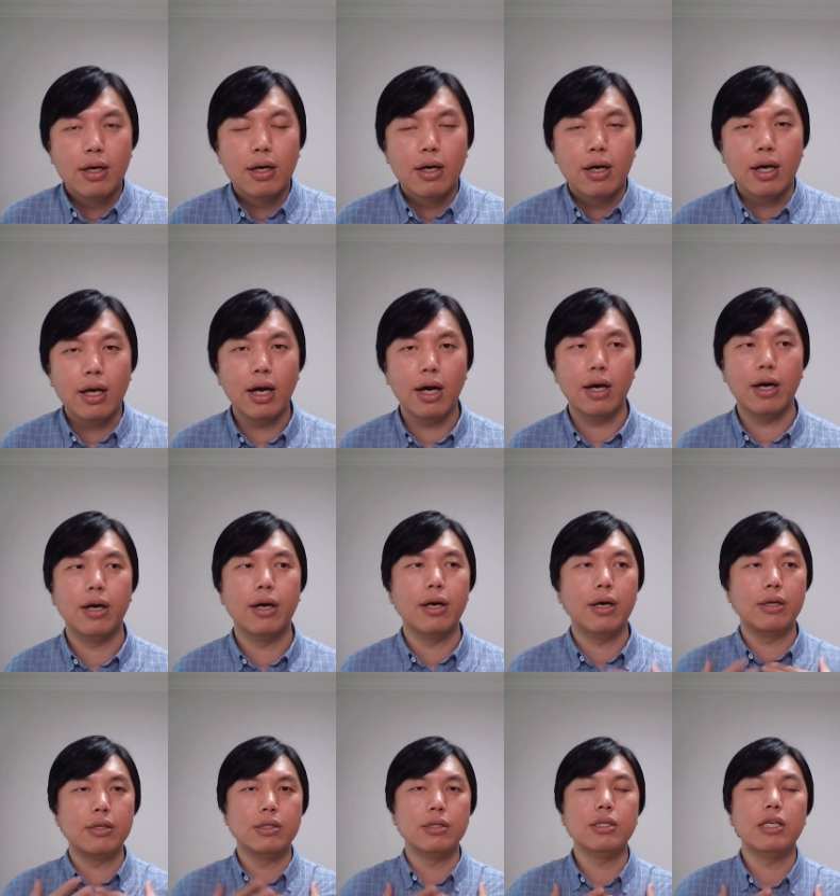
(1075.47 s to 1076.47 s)
哎呀，
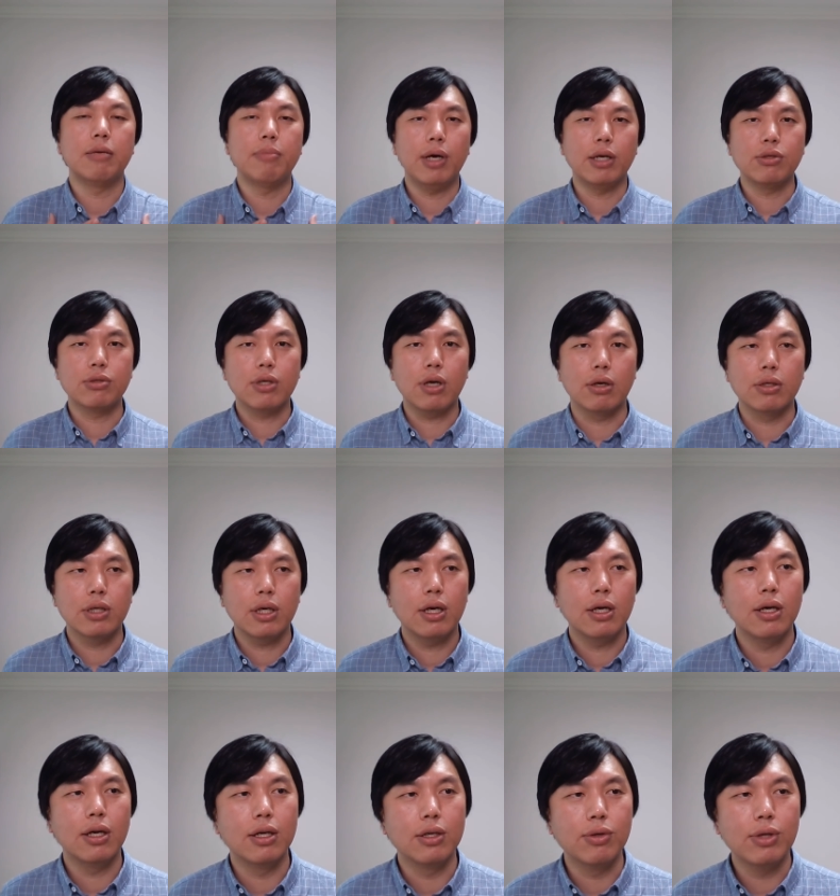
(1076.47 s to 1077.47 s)
今天吧，就是好
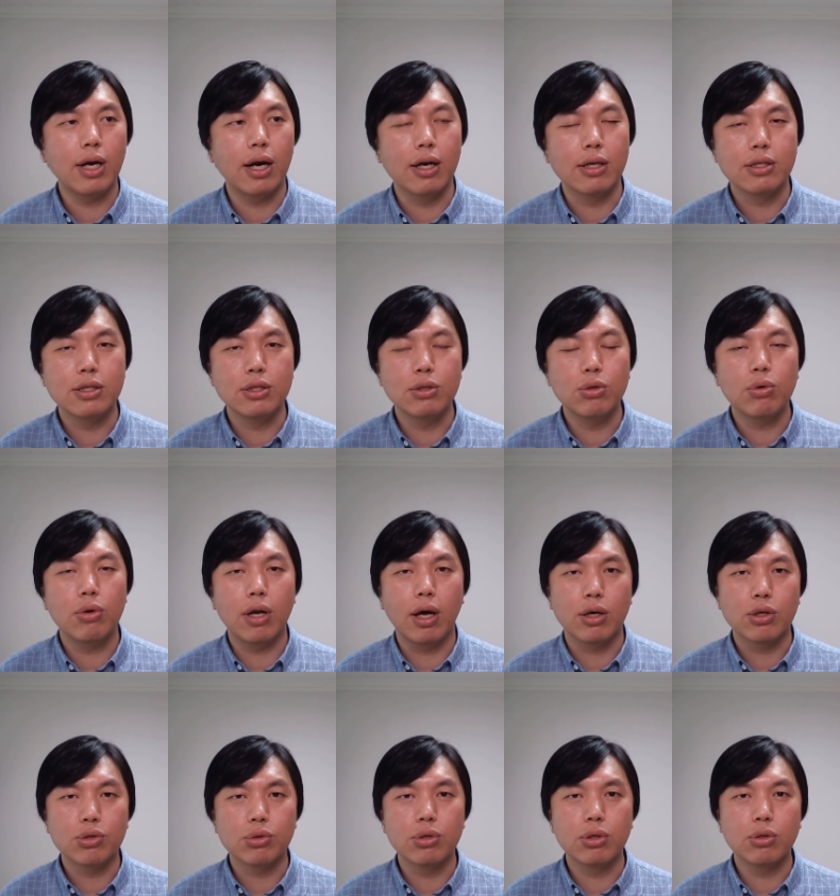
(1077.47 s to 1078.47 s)
像有点激动
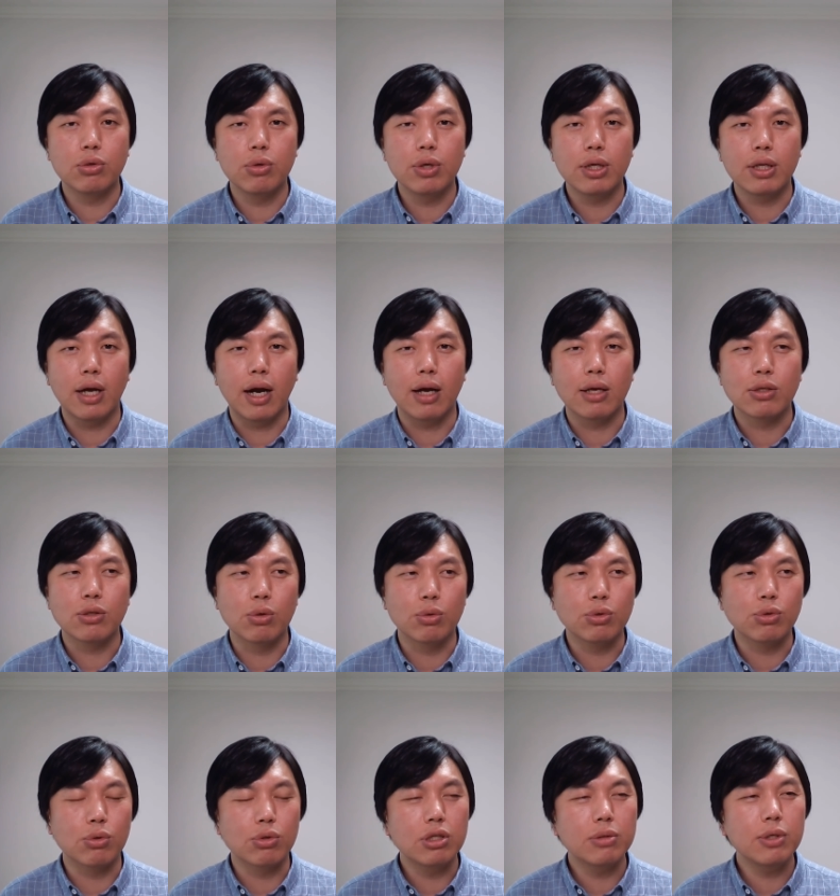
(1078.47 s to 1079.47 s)
了，说的多一点。
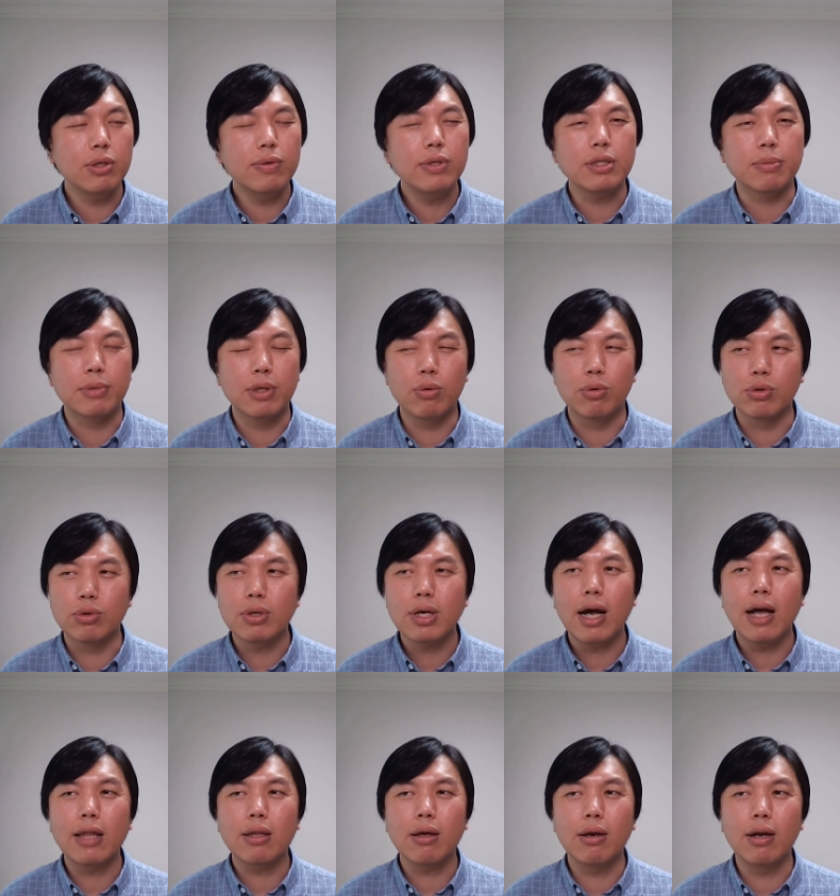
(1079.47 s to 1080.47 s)
总总之，因为什么呢？我就
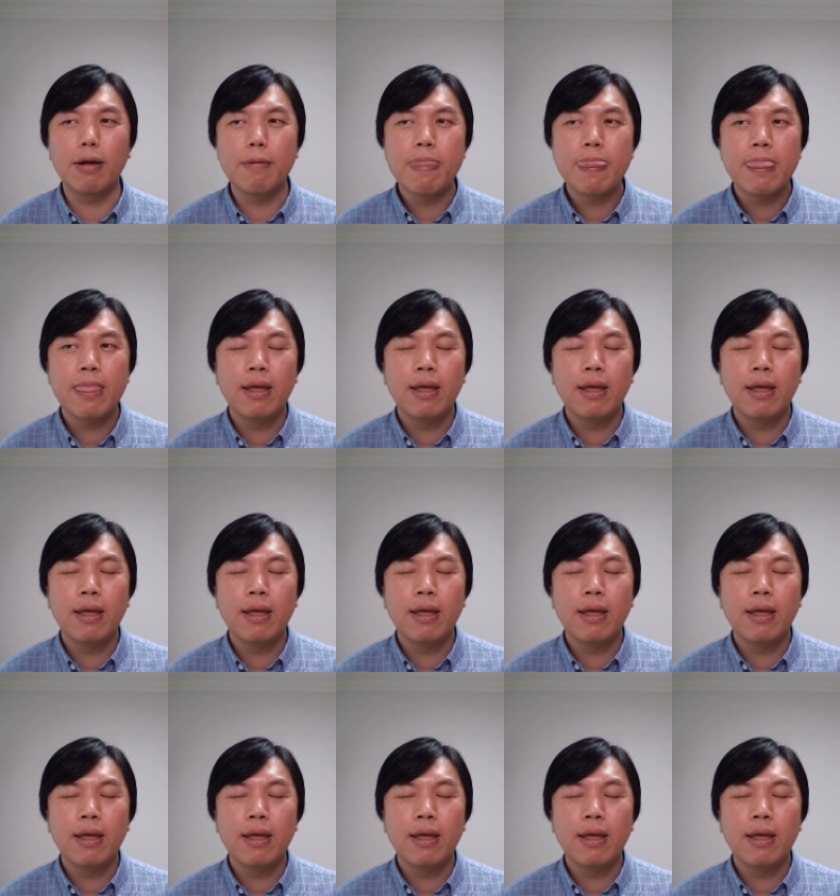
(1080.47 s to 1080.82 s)
看到了